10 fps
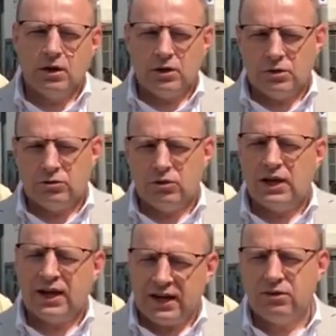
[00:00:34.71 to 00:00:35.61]
euh, de
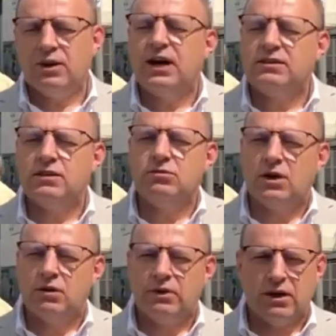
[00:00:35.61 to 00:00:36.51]
la régularité du
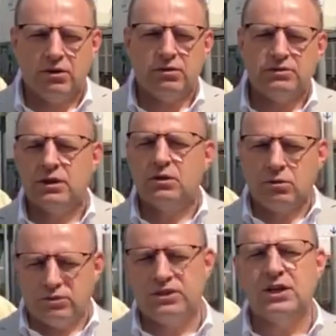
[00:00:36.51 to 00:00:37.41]
RERE s'est e,
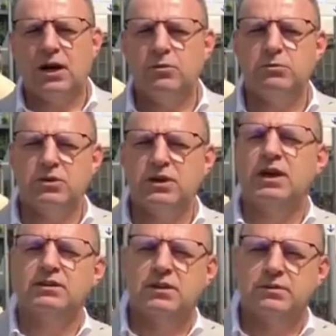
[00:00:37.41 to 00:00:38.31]
considérablement
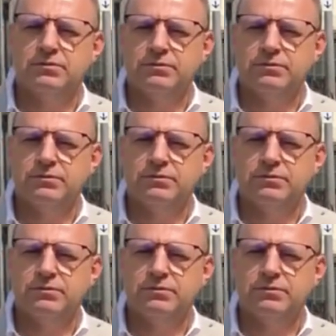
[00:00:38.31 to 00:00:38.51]
dégradée.